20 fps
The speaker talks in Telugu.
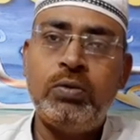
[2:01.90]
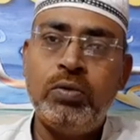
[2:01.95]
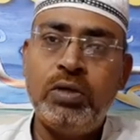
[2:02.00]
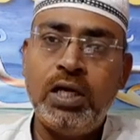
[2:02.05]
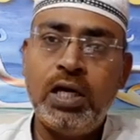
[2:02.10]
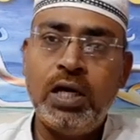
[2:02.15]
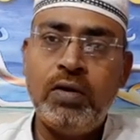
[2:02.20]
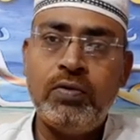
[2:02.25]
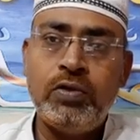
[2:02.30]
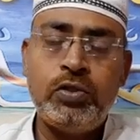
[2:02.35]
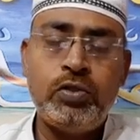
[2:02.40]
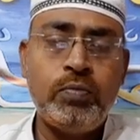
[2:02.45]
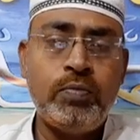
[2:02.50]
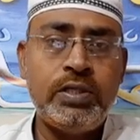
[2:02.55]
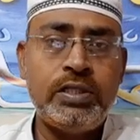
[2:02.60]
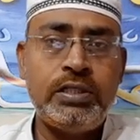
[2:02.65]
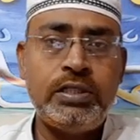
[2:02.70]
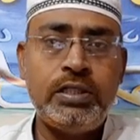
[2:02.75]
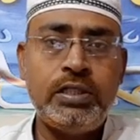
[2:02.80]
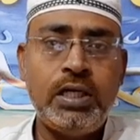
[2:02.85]
గుడి కావచ్చు
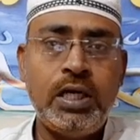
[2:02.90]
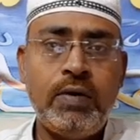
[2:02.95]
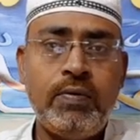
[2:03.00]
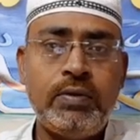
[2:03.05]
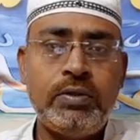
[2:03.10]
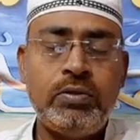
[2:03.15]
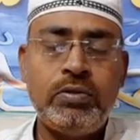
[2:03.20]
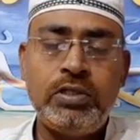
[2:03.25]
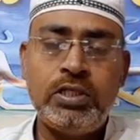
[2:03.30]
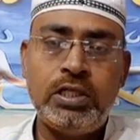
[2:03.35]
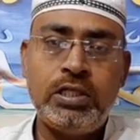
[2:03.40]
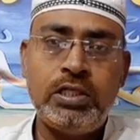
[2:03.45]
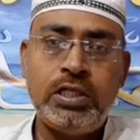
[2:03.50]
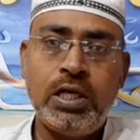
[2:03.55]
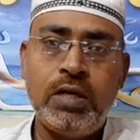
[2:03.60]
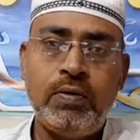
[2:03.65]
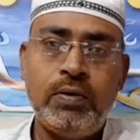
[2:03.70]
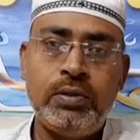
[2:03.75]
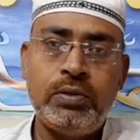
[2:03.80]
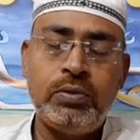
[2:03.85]
మస్జిద్ కావచ్చు చర్చి
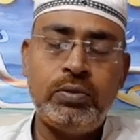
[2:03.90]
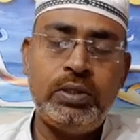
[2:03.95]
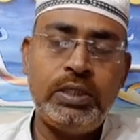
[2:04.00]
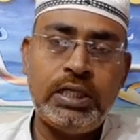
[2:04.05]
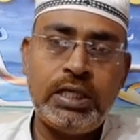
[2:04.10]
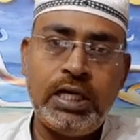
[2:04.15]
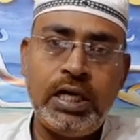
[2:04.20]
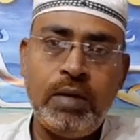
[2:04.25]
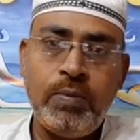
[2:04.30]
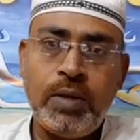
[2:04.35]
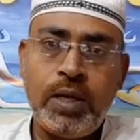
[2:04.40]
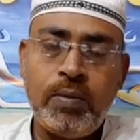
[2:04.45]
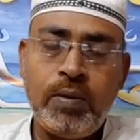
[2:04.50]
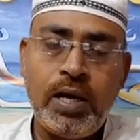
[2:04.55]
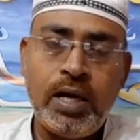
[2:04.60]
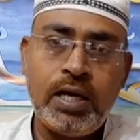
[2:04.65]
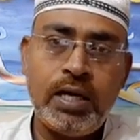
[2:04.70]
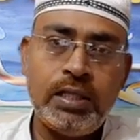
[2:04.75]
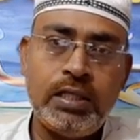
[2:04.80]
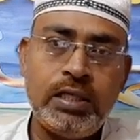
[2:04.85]
కావచ్చు ఇక్కడ మనం
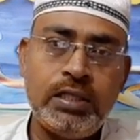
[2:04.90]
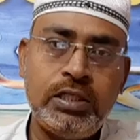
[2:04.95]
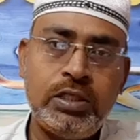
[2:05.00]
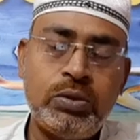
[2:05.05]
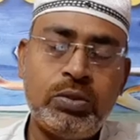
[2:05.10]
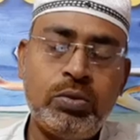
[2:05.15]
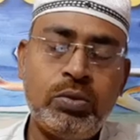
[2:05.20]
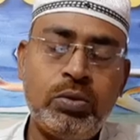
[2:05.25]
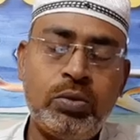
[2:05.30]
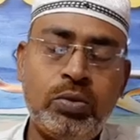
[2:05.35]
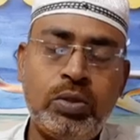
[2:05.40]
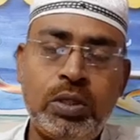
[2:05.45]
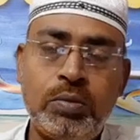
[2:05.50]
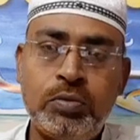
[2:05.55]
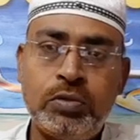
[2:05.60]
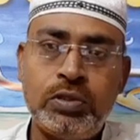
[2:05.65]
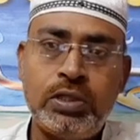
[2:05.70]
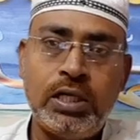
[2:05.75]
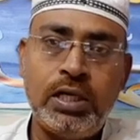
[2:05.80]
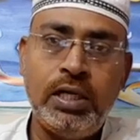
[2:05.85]
ఆరాధన చేసుకుంటూ ఉంటాం
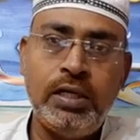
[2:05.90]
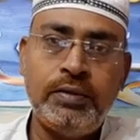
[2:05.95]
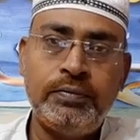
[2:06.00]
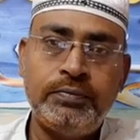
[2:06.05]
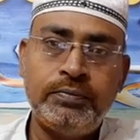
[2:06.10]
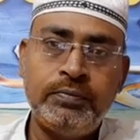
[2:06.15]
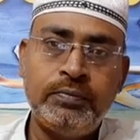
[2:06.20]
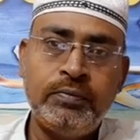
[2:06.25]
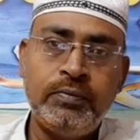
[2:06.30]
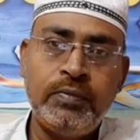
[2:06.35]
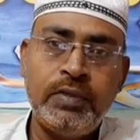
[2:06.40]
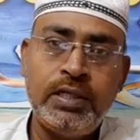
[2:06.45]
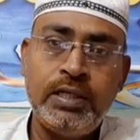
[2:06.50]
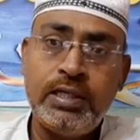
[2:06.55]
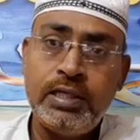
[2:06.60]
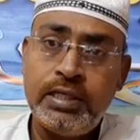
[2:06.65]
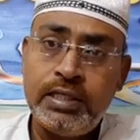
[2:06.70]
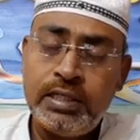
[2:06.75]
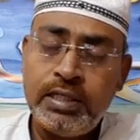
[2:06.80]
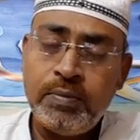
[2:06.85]
చూసారా
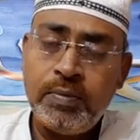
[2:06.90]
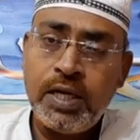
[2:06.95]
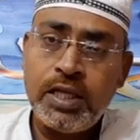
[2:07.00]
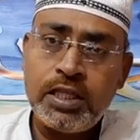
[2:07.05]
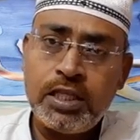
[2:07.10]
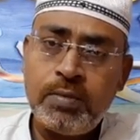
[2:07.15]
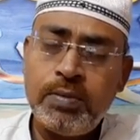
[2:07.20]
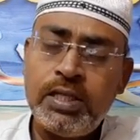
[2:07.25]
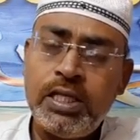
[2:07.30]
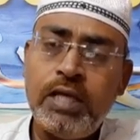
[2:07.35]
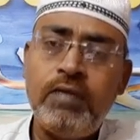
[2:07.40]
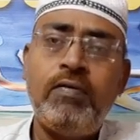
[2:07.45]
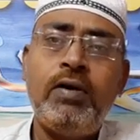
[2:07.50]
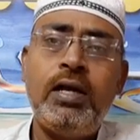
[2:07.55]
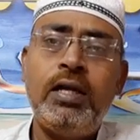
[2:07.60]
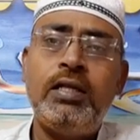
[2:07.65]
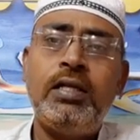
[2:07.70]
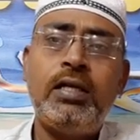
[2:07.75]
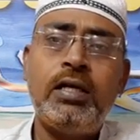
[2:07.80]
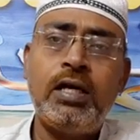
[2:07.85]
ఇది మాత్రమే
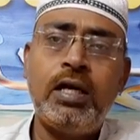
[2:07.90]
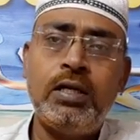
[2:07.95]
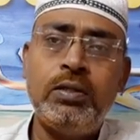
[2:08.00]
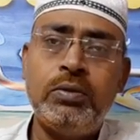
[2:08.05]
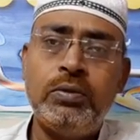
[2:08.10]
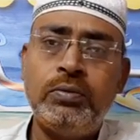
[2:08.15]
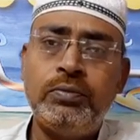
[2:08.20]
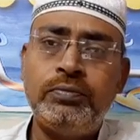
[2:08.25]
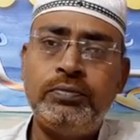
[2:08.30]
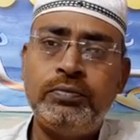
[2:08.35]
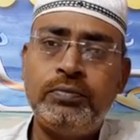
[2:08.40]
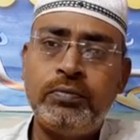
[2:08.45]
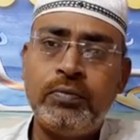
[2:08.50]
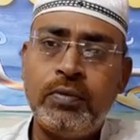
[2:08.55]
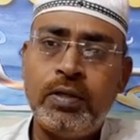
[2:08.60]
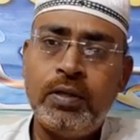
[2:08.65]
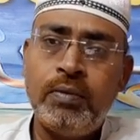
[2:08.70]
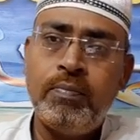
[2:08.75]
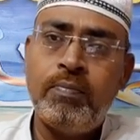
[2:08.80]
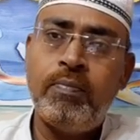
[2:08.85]
దైవారాధన కాదు
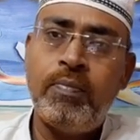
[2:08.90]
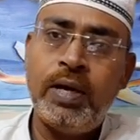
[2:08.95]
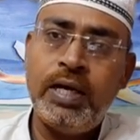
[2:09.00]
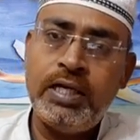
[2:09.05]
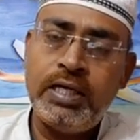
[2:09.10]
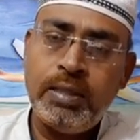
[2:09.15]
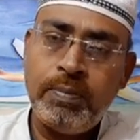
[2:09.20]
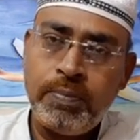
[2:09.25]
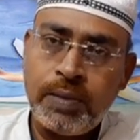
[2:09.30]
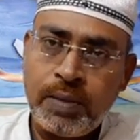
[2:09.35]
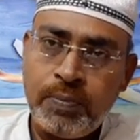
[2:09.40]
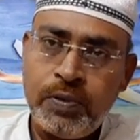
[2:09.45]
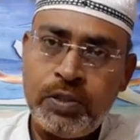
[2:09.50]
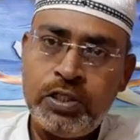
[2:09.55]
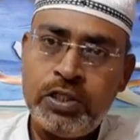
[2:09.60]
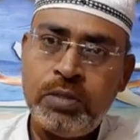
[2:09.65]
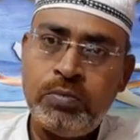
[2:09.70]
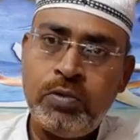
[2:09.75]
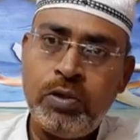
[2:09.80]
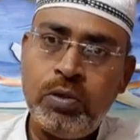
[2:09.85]
బయట
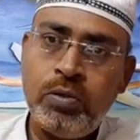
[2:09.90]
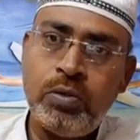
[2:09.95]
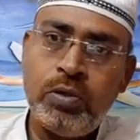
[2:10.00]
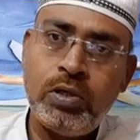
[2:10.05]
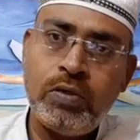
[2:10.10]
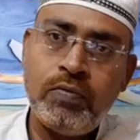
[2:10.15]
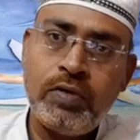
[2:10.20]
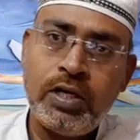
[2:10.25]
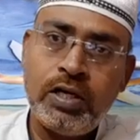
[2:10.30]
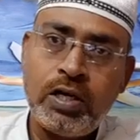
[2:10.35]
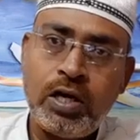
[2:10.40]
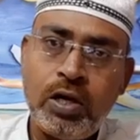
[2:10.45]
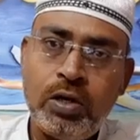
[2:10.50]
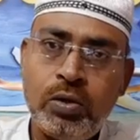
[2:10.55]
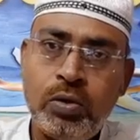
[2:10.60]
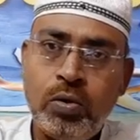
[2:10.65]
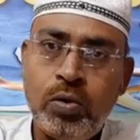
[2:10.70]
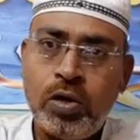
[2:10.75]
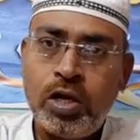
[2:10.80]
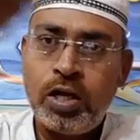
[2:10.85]
ప్రపంచంలో ఉన్నటువంటి నాలుగు
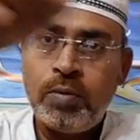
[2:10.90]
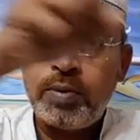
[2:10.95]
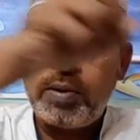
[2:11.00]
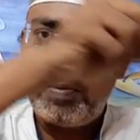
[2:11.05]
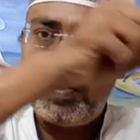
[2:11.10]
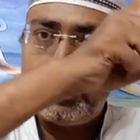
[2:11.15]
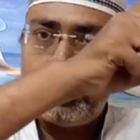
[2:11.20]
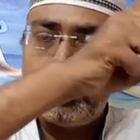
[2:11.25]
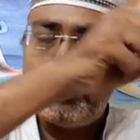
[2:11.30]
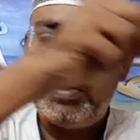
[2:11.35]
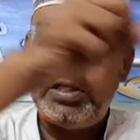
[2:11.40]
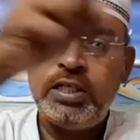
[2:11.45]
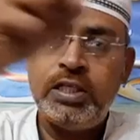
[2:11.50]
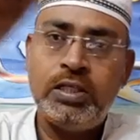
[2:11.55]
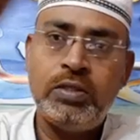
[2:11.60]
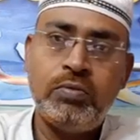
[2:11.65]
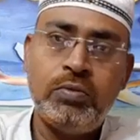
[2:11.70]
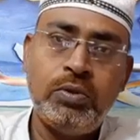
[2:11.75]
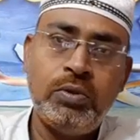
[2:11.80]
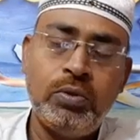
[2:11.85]
గోడల ప్రపంచం
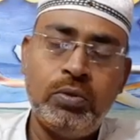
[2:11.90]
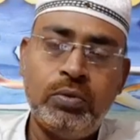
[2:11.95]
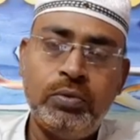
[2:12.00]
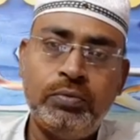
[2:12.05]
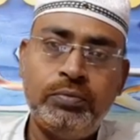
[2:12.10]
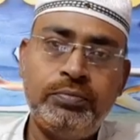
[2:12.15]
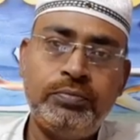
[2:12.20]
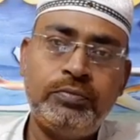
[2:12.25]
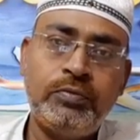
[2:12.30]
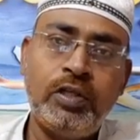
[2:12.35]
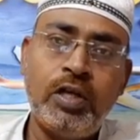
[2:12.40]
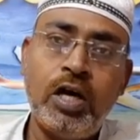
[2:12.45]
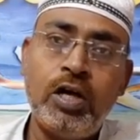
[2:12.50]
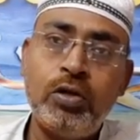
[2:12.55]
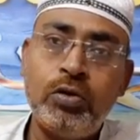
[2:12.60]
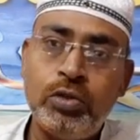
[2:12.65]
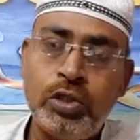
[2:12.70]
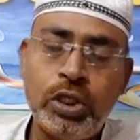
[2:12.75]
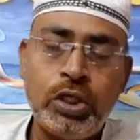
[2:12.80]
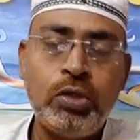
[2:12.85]
ఏదైతే ఉందో
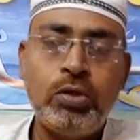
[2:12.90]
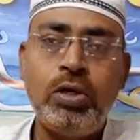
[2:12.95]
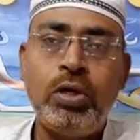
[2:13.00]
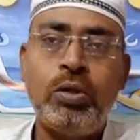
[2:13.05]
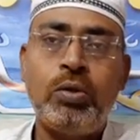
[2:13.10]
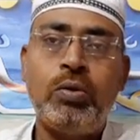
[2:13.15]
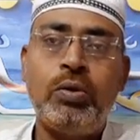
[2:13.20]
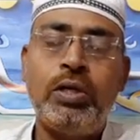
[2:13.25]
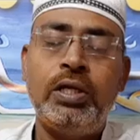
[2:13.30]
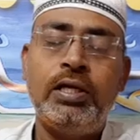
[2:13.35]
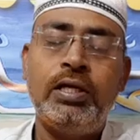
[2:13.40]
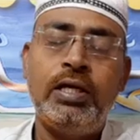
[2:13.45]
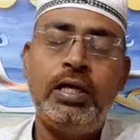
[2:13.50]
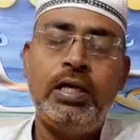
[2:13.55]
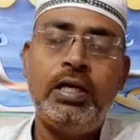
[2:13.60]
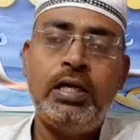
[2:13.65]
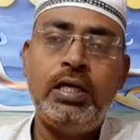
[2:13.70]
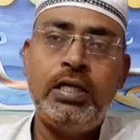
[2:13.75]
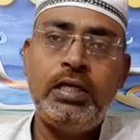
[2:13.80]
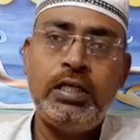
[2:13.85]
నాలుగు దిక్కులు అనుకోండి
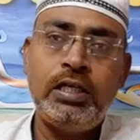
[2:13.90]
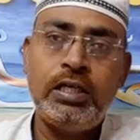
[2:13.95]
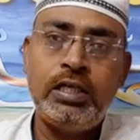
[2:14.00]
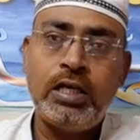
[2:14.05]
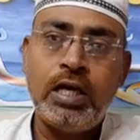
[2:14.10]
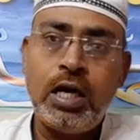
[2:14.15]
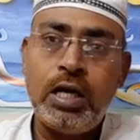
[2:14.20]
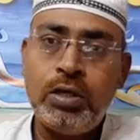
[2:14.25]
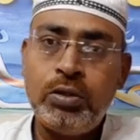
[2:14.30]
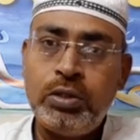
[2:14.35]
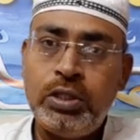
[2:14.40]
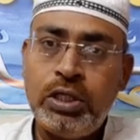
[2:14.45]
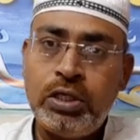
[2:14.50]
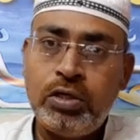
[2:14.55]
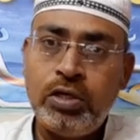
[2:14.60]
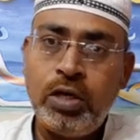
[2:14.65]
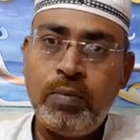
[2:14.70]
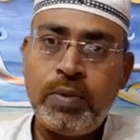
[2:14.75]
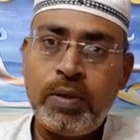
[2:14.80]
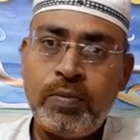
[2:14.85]
ఈ నాలుగు
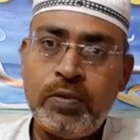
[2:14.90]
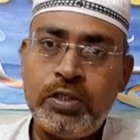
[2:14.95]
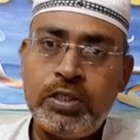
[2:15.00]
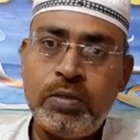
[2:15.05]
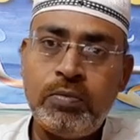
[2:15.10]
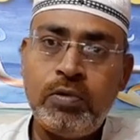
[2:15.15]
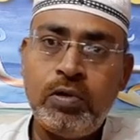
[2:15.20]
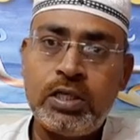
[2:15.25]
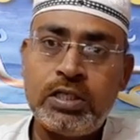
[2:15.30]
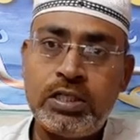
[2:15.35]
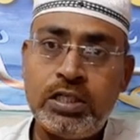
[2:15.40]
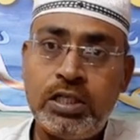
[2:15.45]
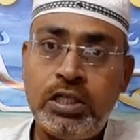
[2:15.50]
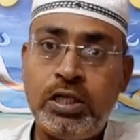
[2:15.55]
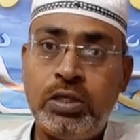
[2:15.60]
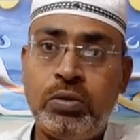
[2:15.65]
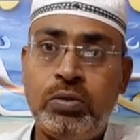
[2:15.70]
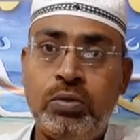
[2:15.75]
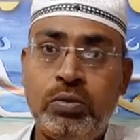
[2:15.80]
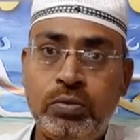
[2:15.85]
దిక్కుల ప్రపంచంలో
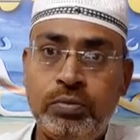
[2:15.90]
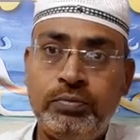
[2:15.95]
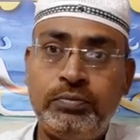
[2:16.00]
అష్టదిక్కులు